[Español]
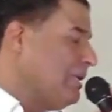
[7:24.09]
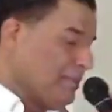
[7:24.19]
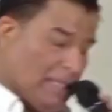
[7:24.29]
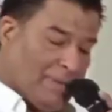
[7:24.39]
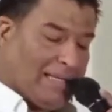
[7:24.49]

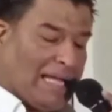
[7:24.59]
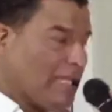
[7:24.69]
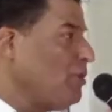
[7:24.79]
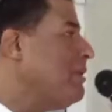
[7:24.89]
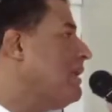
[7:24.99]
De verdad
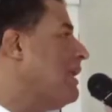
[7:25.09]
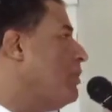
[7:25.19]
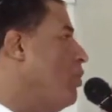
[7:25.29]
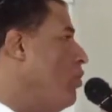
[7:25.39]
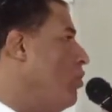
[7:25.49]
que yo me
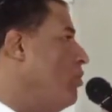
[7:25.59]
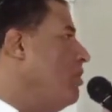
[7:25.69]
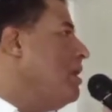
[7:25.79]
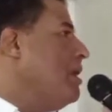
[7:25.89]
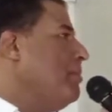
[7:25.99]
engranojo
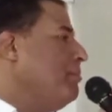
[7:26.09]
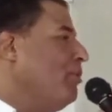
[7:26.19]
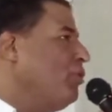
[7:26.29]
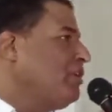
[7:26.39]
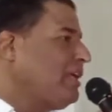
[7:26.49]

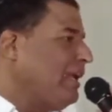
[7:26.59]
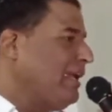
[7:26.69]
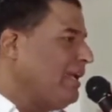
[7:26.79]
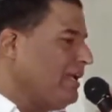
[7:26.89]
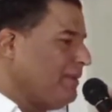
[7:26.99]

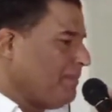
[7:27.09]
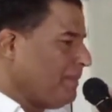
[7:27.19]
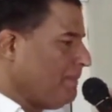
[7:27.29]
porque